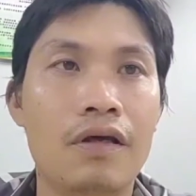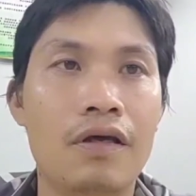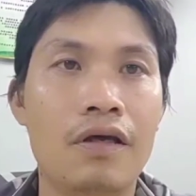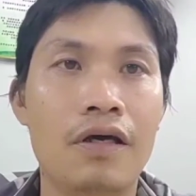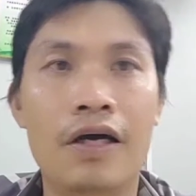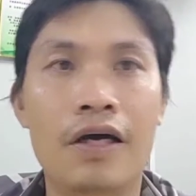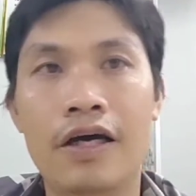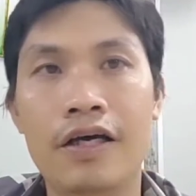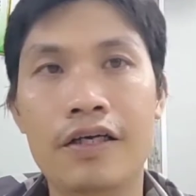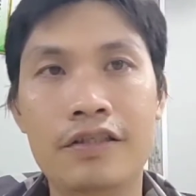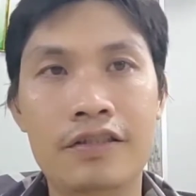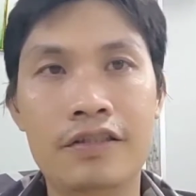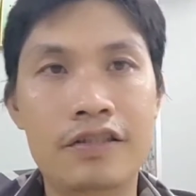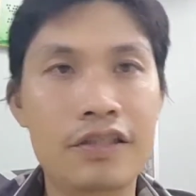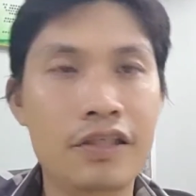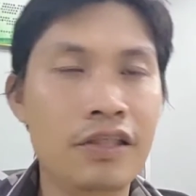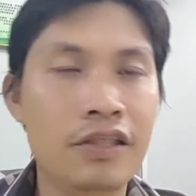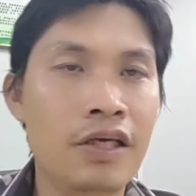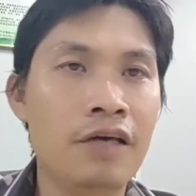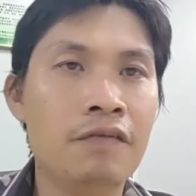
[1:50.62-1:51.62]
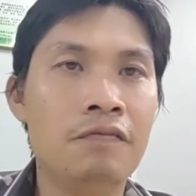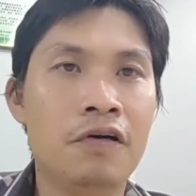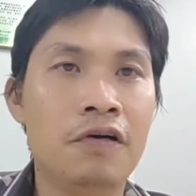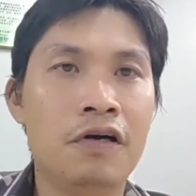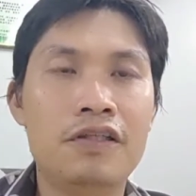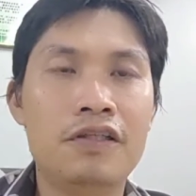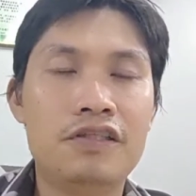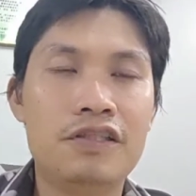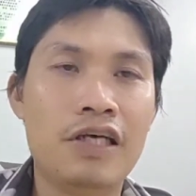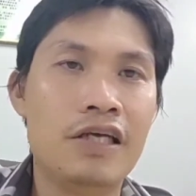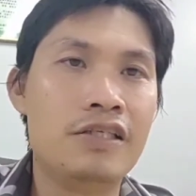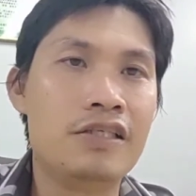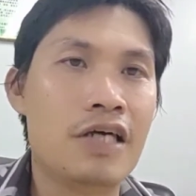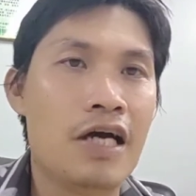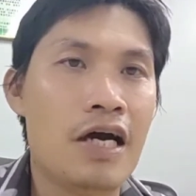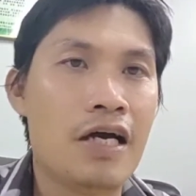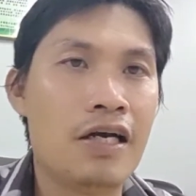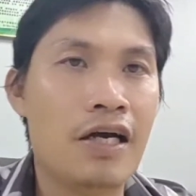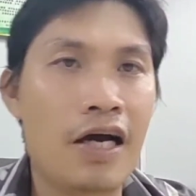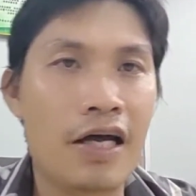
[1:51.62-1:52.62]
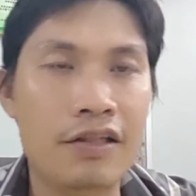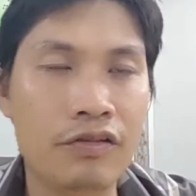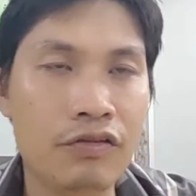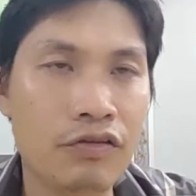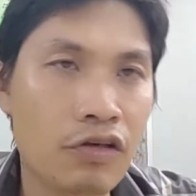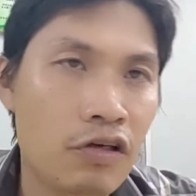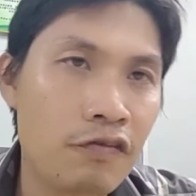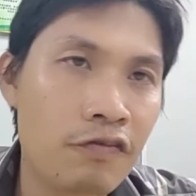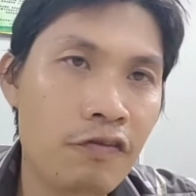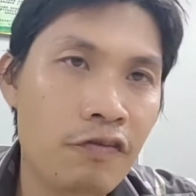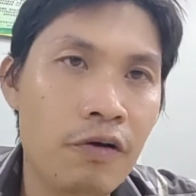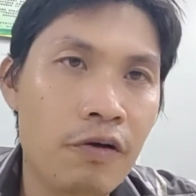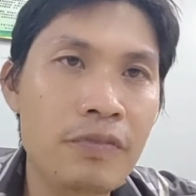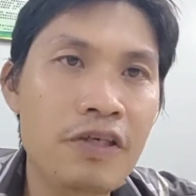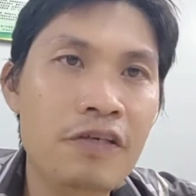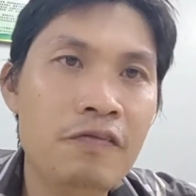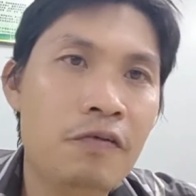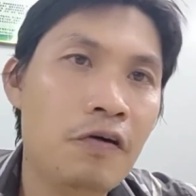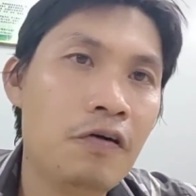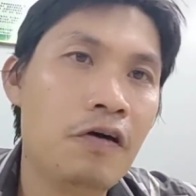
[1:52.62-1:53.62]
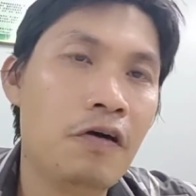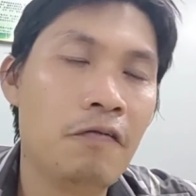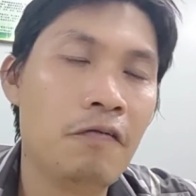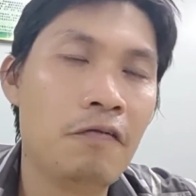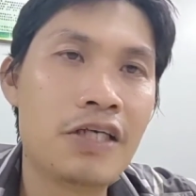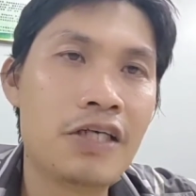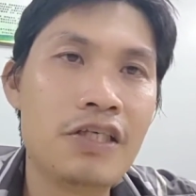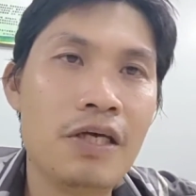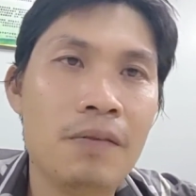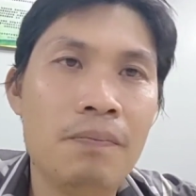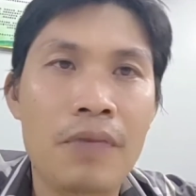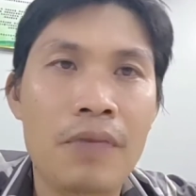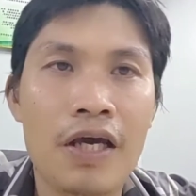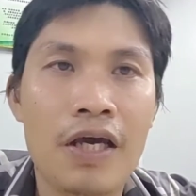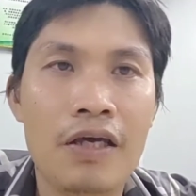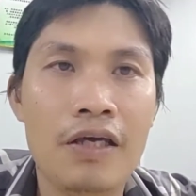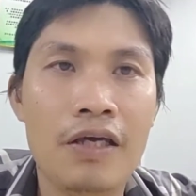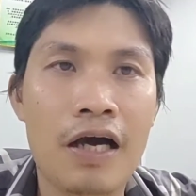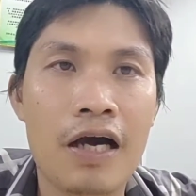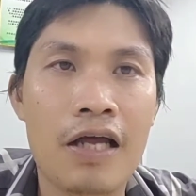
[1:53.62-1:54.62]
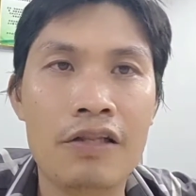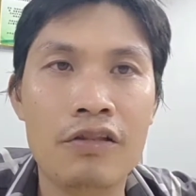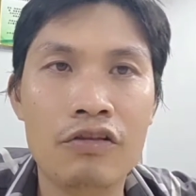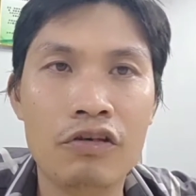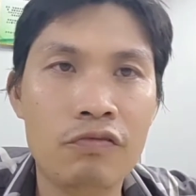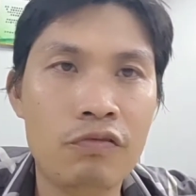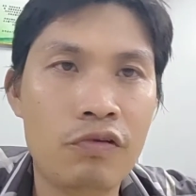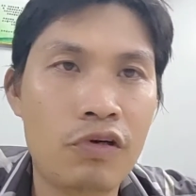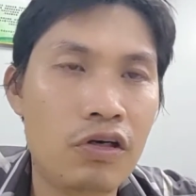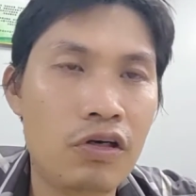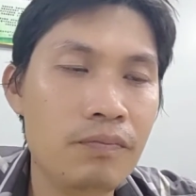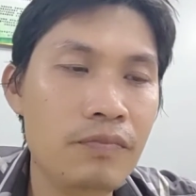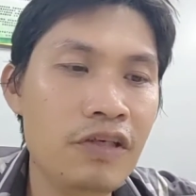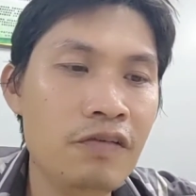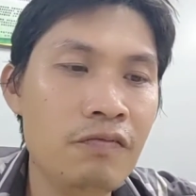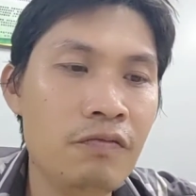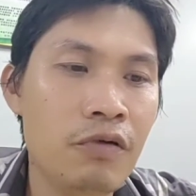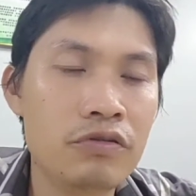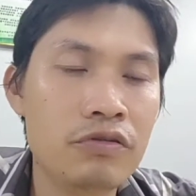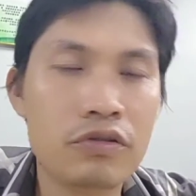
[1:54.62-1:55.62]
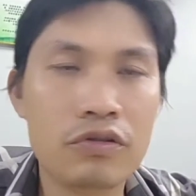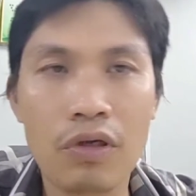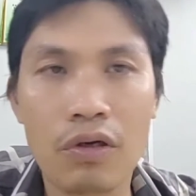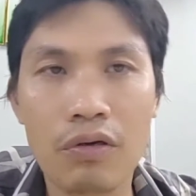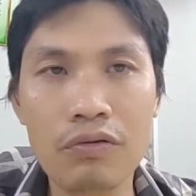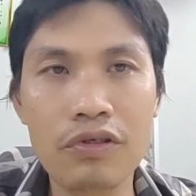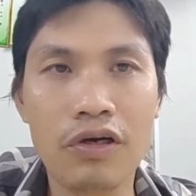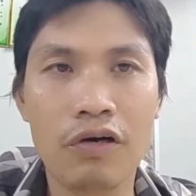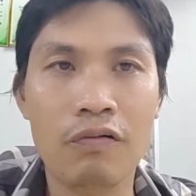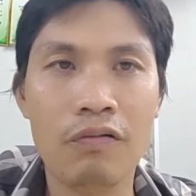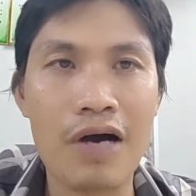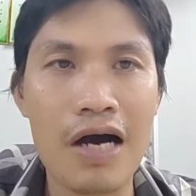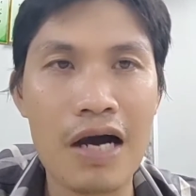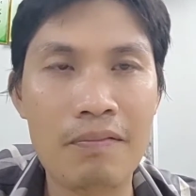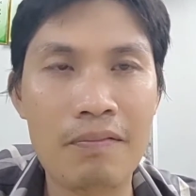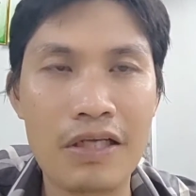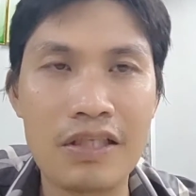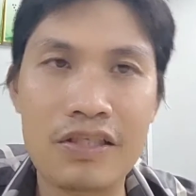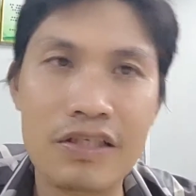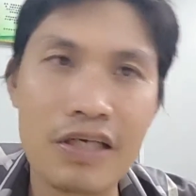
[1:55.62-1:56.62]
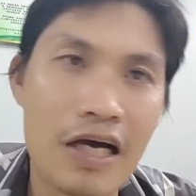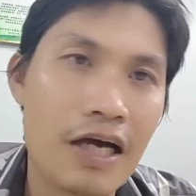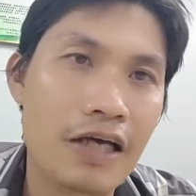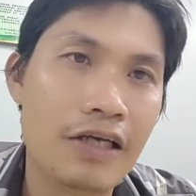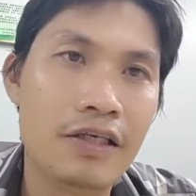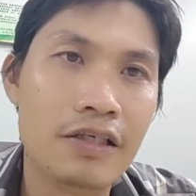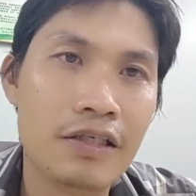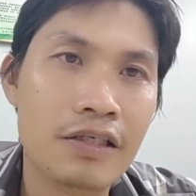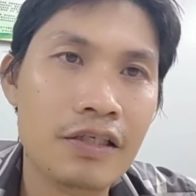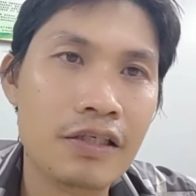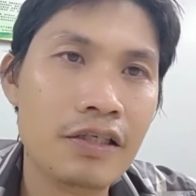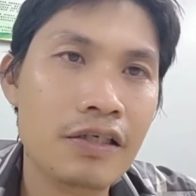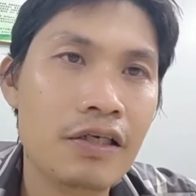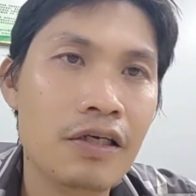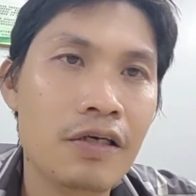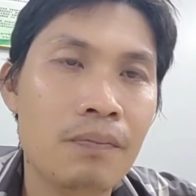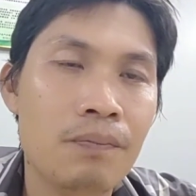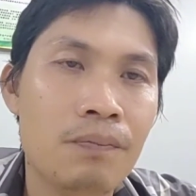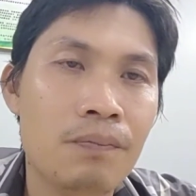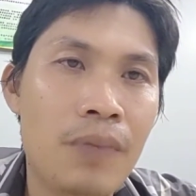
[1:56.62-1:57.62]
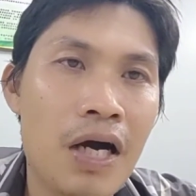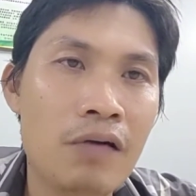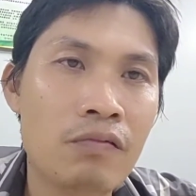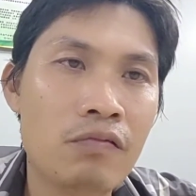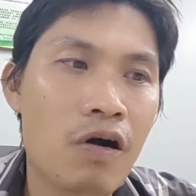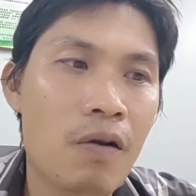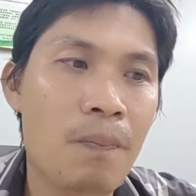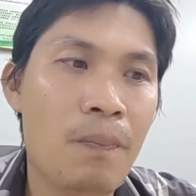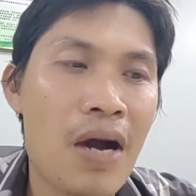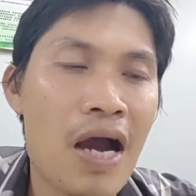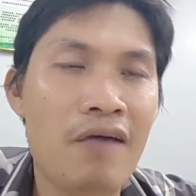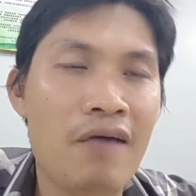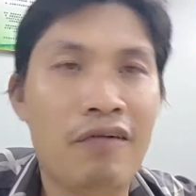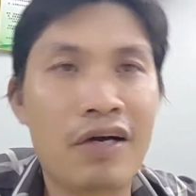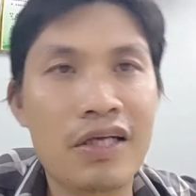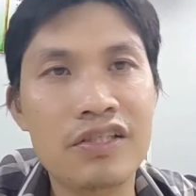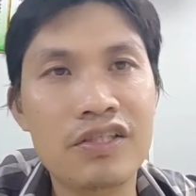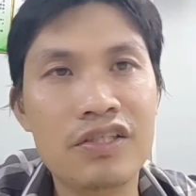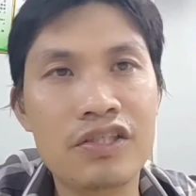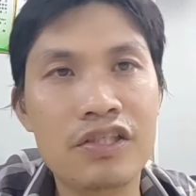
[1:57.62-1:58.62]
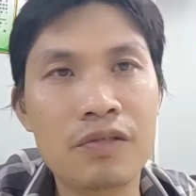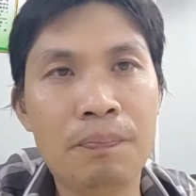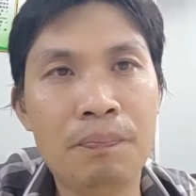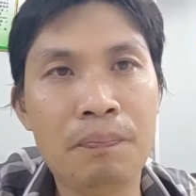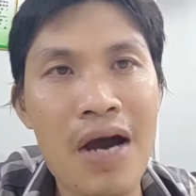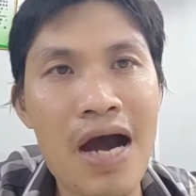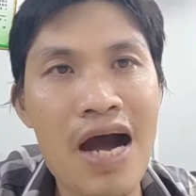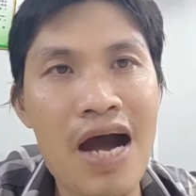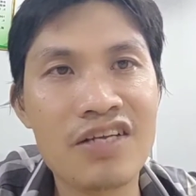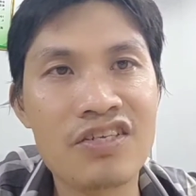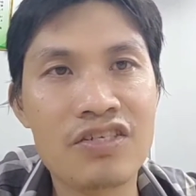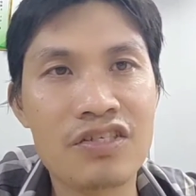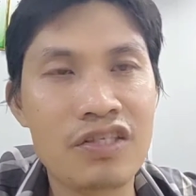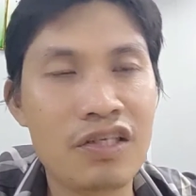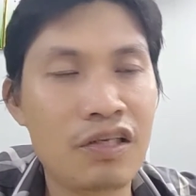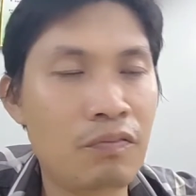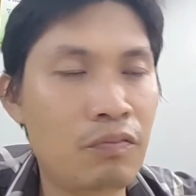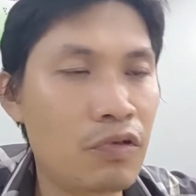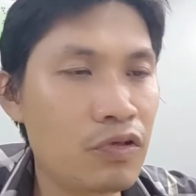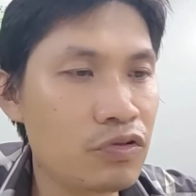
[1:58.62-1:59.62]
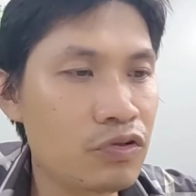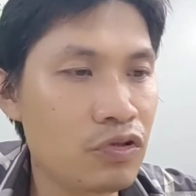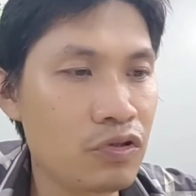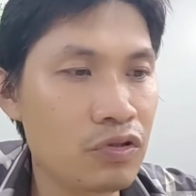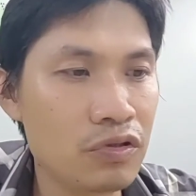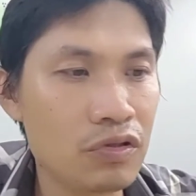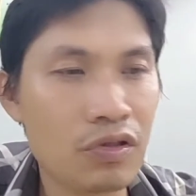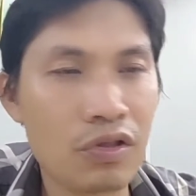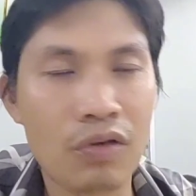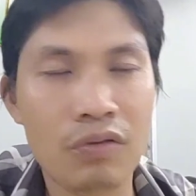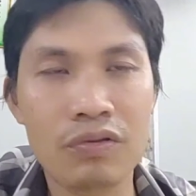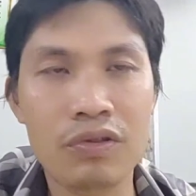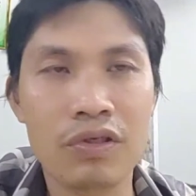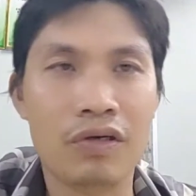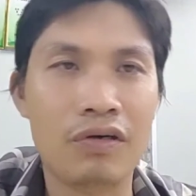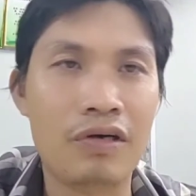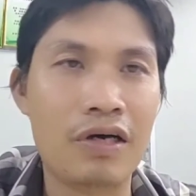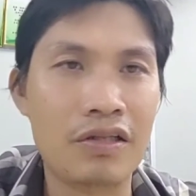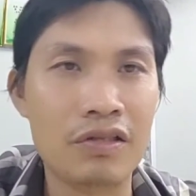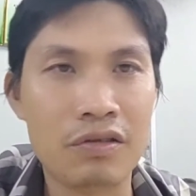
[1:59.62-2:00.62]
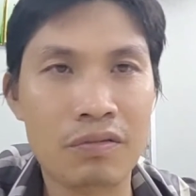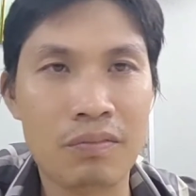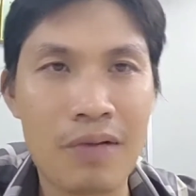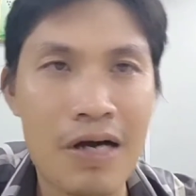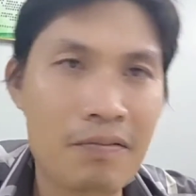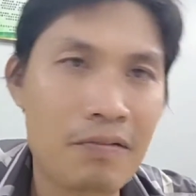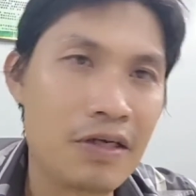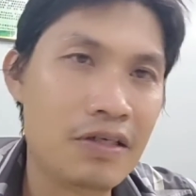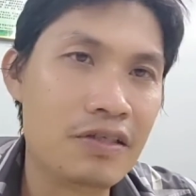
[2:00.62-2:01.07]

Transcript: 来，今天我检查了很多窝蜜蜂了，发现每很多窝蜜蜂都有挖碗采，包括百分之八十的蜂群都有很多挖碗，